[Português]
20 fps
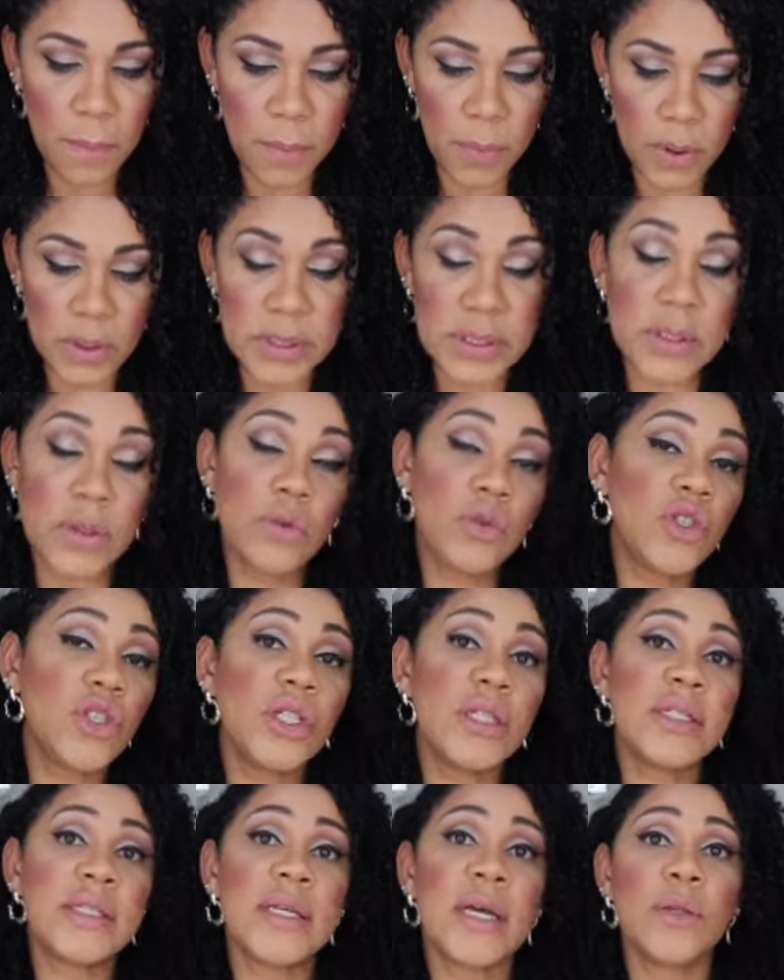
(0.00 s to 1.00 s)
pode ser
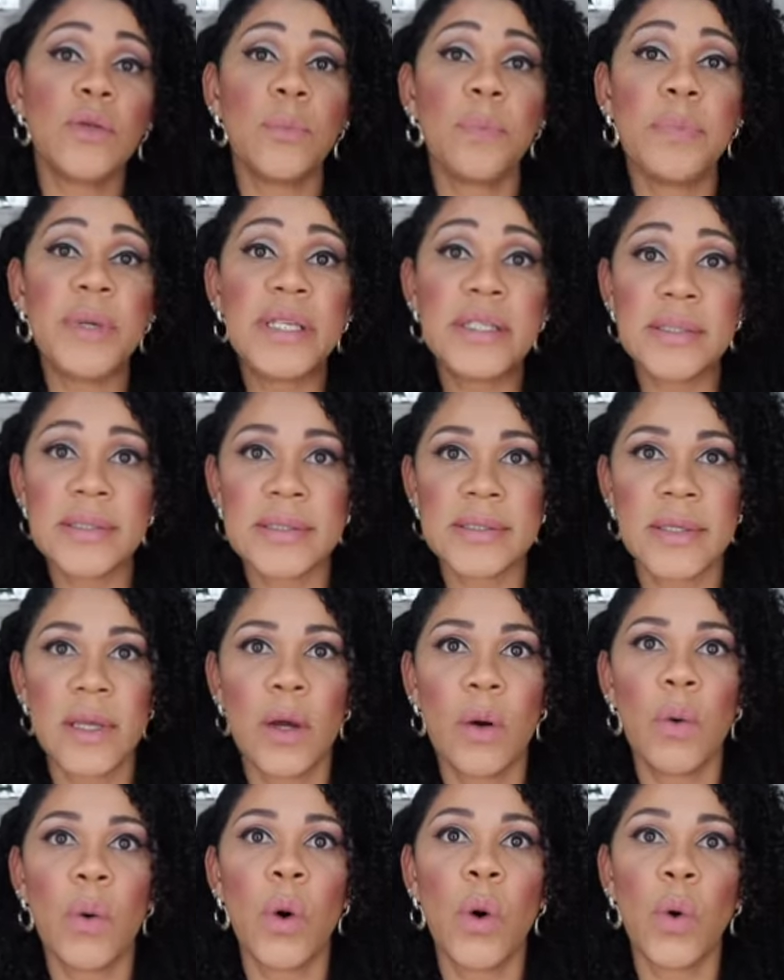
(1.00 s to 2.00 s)
utilizado
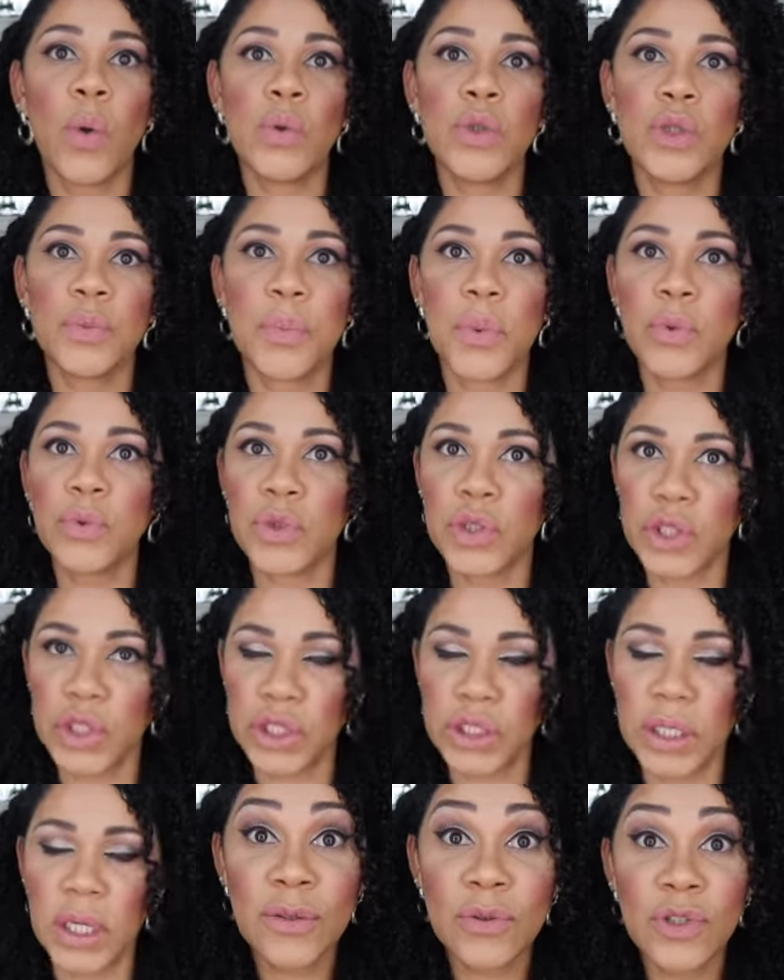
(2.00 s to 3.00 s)
pincel ou
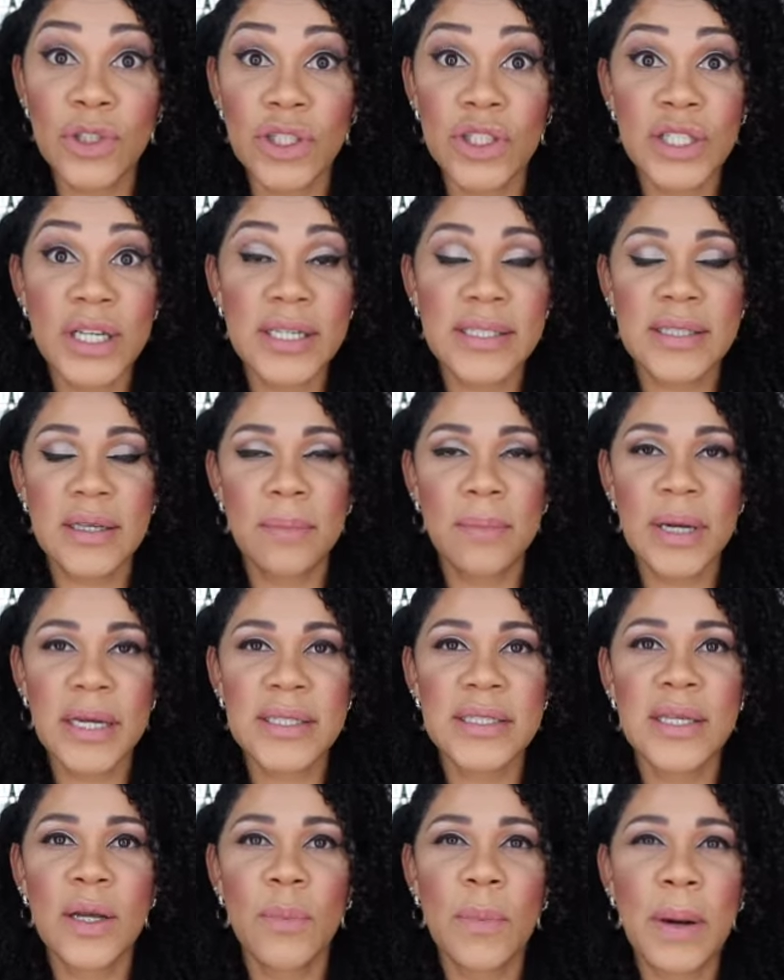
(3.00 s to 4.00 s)
esponjinha. Então, gente, que essa
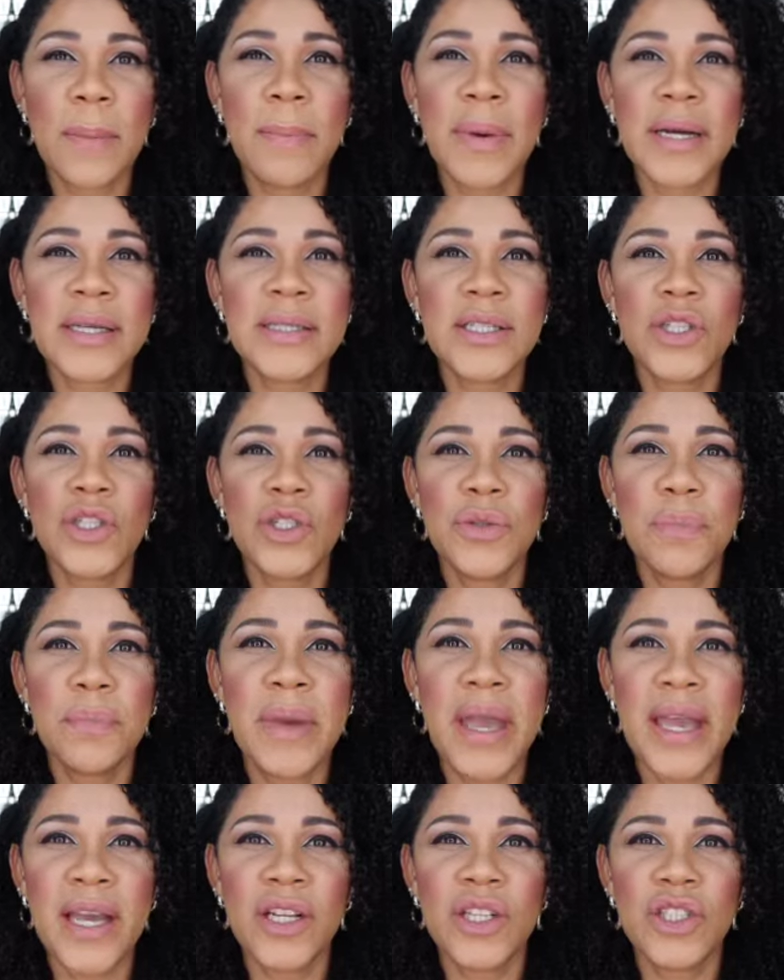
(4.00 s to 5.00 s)
base é uma base de
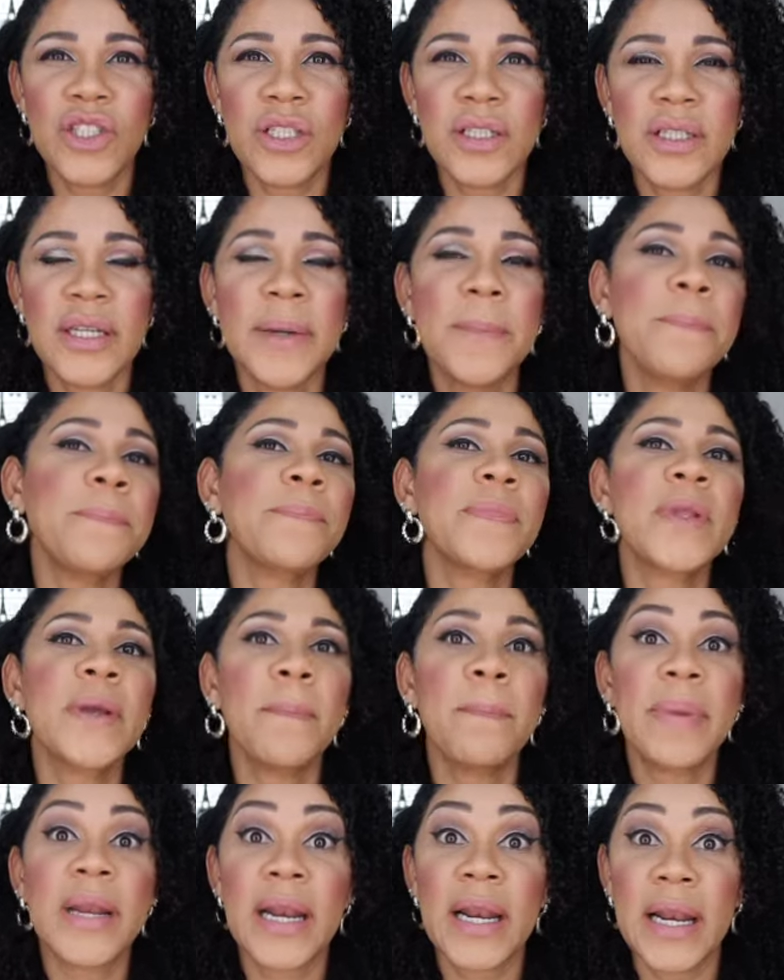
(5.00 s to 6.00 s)
média, né?
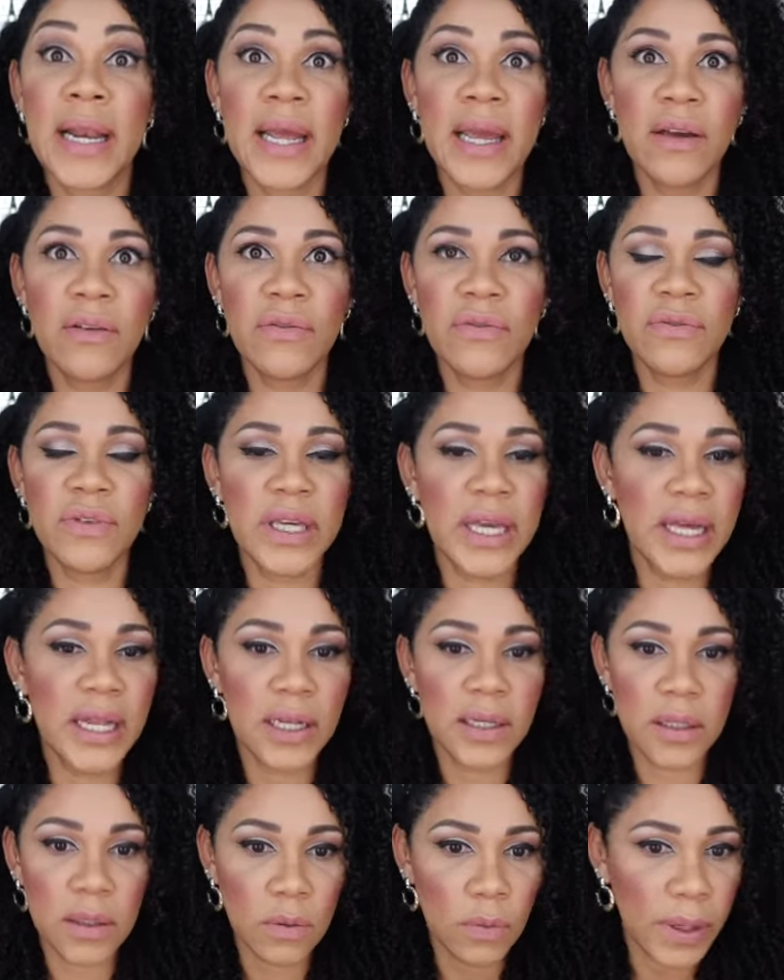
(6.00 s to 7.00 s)
Pra leve,
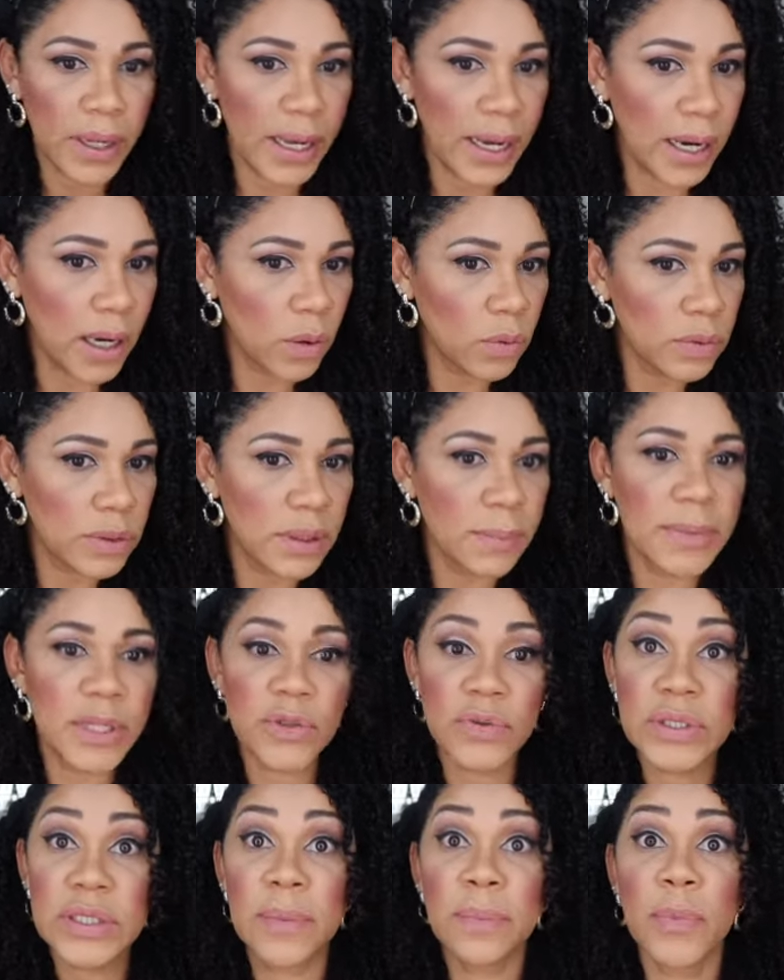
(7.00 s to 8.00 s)
ela não é alta,
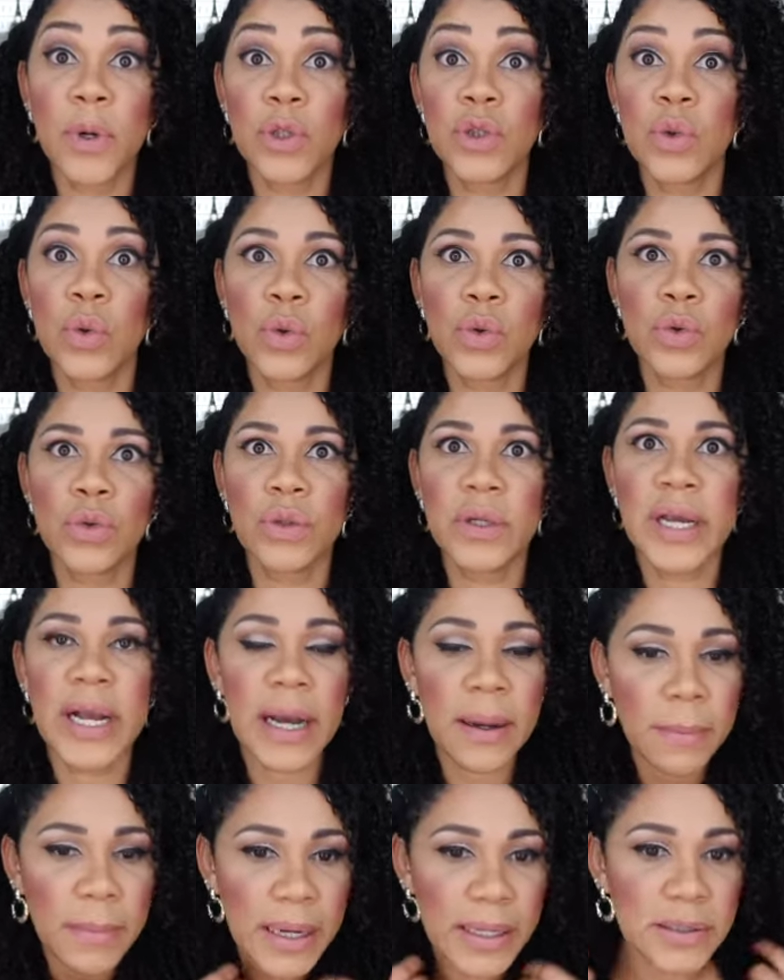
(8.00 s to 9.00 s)
mas você pode construir
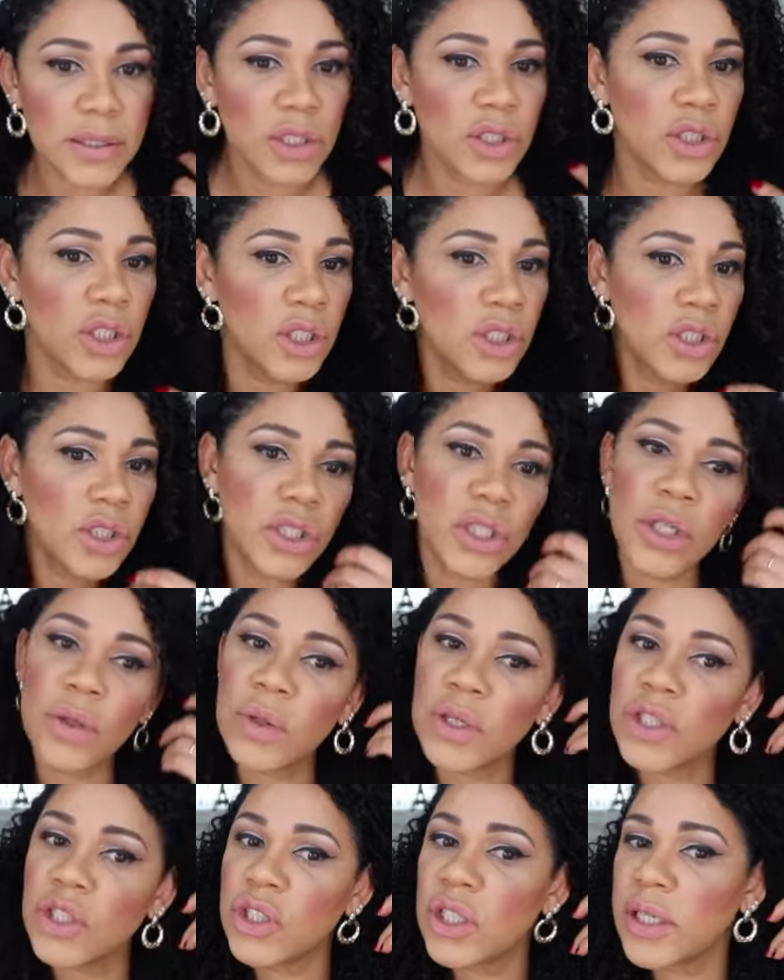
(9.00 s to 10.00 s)
camada, gente.
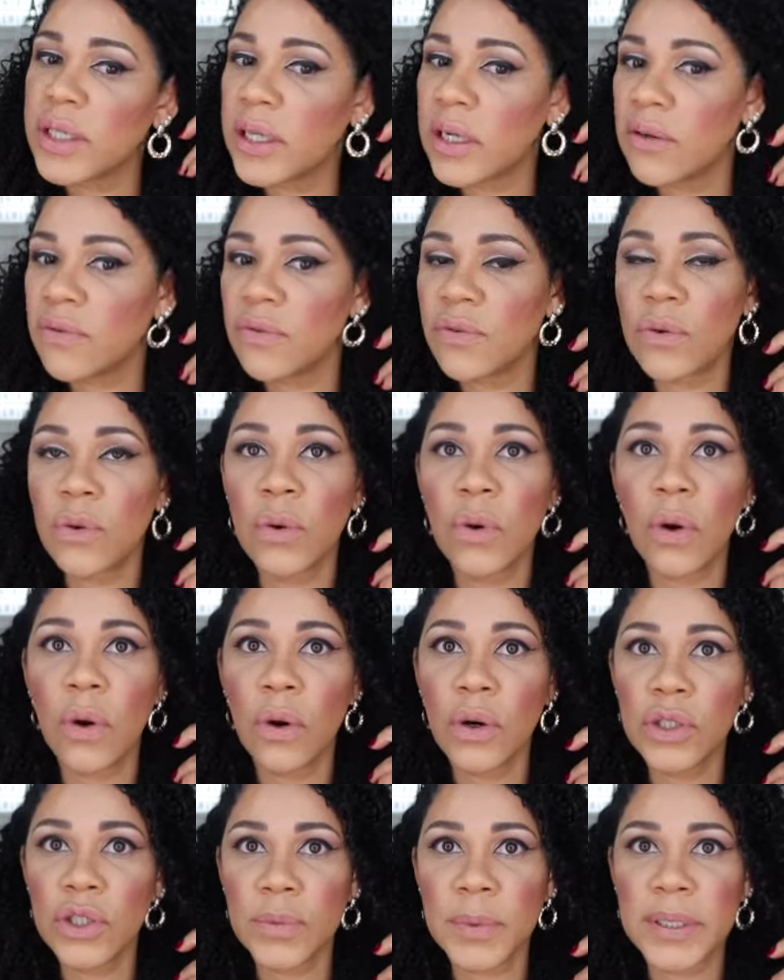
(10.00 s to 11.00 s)
Eu achei que ela ficou
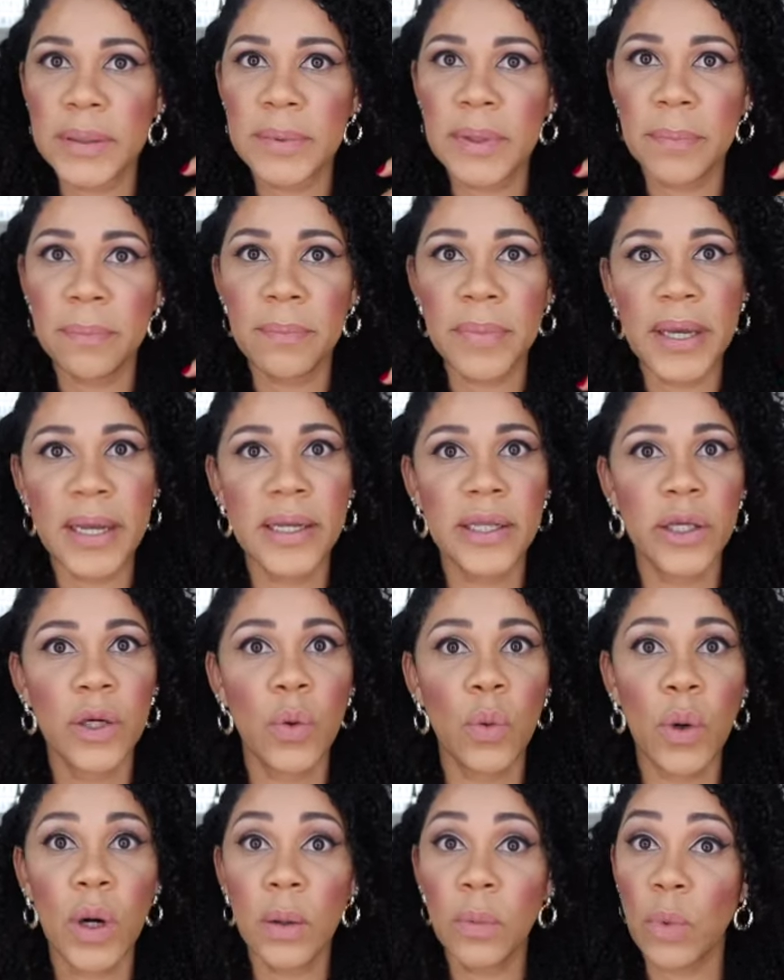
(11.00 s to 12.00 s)
ótima na minha pele, que
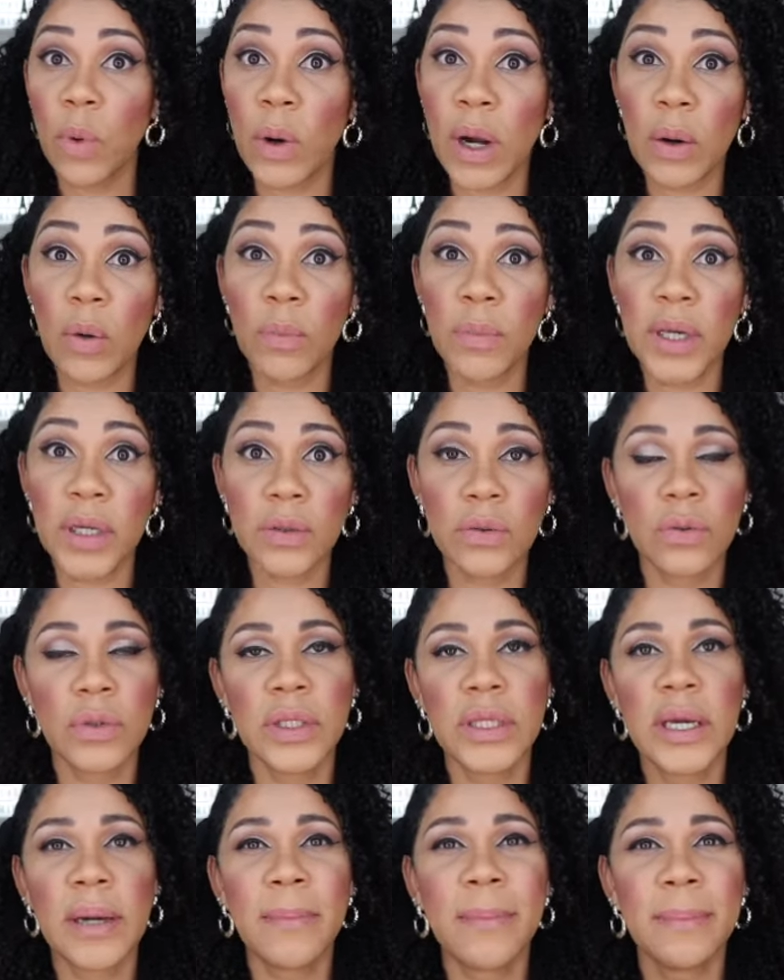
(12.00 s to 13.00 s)
eu amo uma
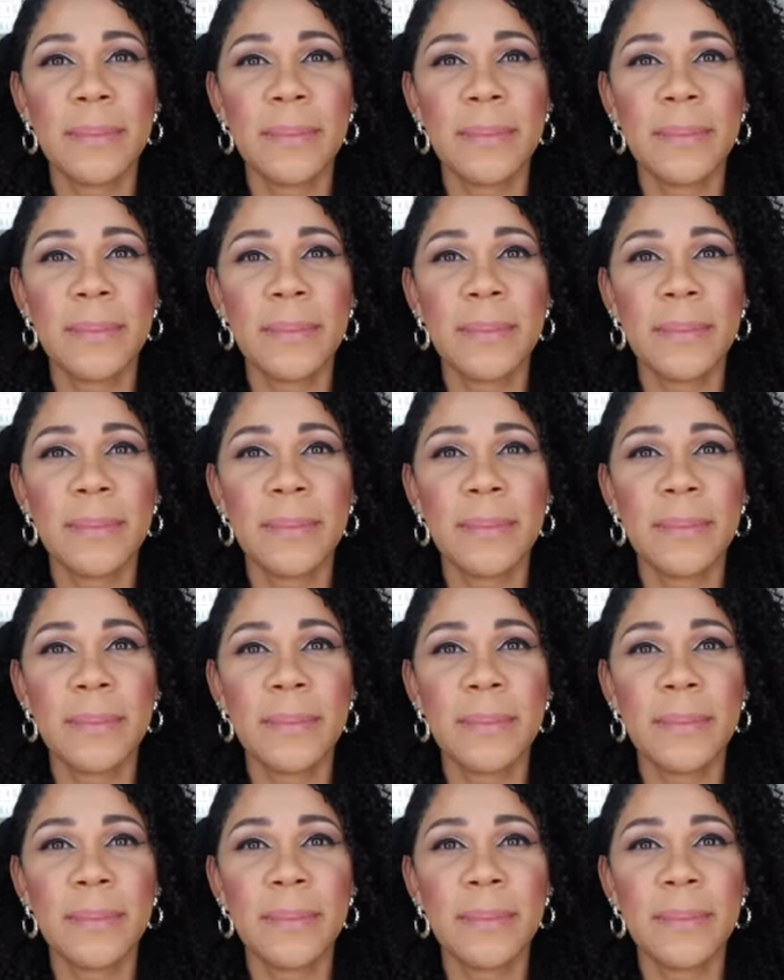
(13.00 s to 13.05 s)
coberturinha